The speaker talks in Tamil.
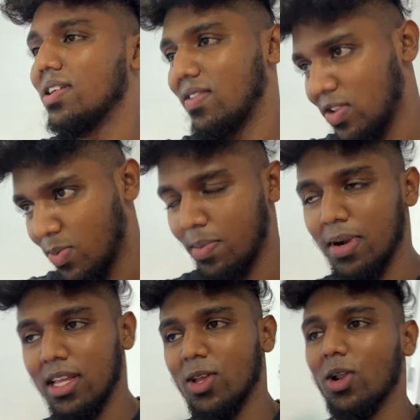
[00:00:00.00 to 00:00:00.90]
இன்வெஸ்ட்மெண்ட்
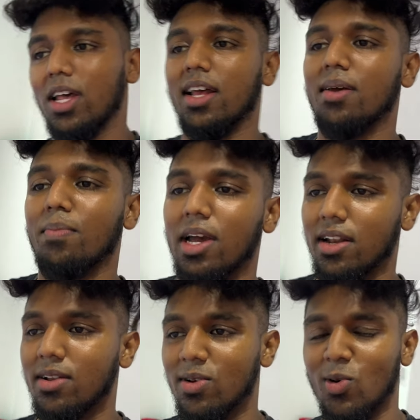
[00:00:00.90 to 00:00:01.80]
பண்ணி திறக்கிறேன் பட்
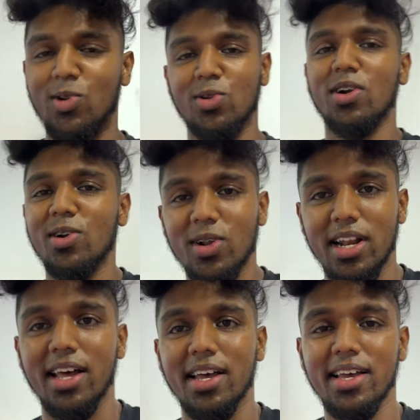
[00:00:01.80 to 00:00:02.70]
ஒரு ஸ்டூடெண்ட் கூட
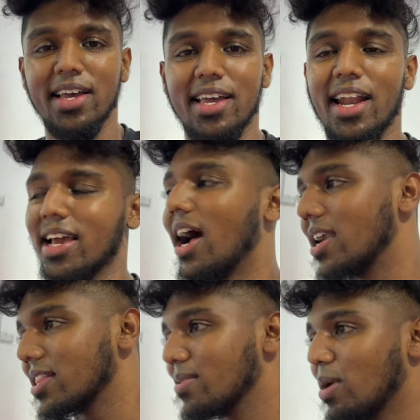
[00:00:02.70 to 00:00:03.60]
இல்லை எனக்கு
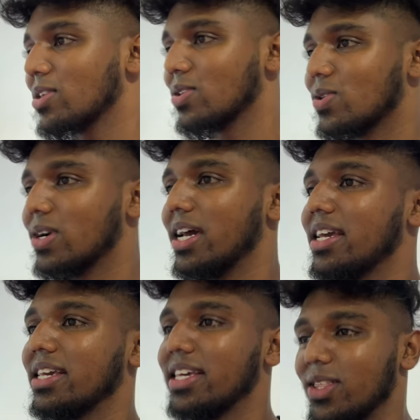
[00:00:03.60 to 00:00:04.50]
அடுத்த மாதம் கூட
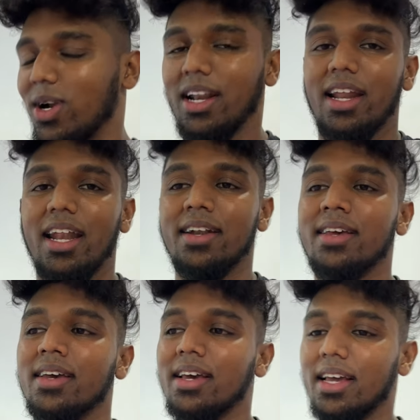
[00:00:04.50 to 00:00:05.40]
இதோட ரேண்ட்
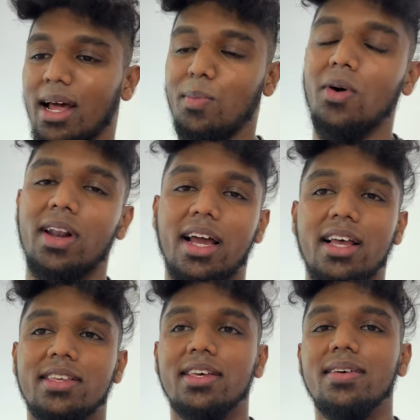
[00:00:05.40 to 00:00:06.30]
நான் போடுற
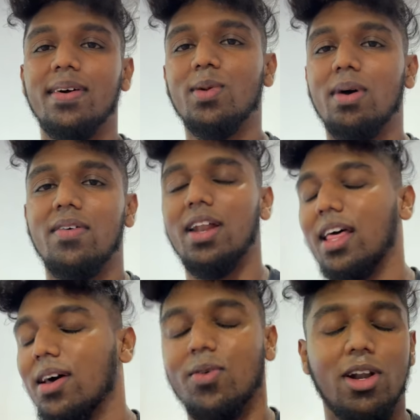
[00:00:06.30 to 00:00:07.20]
காசு வருமா
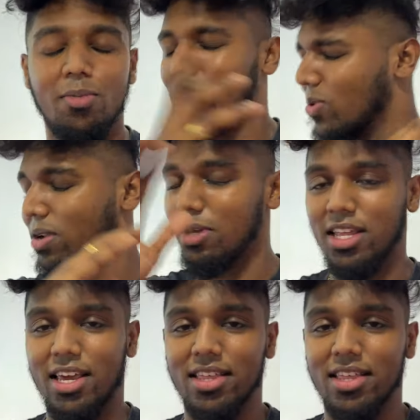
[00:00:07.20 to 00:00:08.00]
வராத ஒன்றுமே ஒன்றுமே தெரியாது